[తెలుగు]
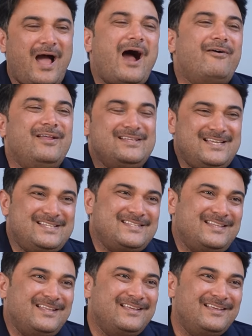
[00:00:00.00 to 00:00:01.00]
ఆవిడేం
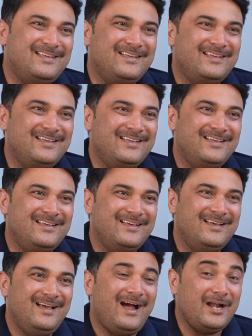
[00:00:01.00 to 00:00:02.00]
చేసింది
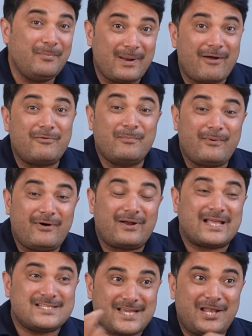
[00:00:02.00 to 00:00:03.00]
అంటే ఇప్పుడు ఆవిడ
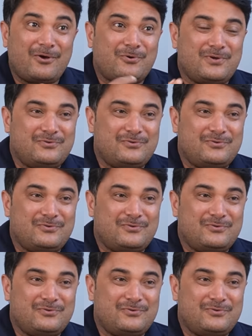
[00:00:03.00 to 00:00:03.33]
రాజకీయాల్లో ఒక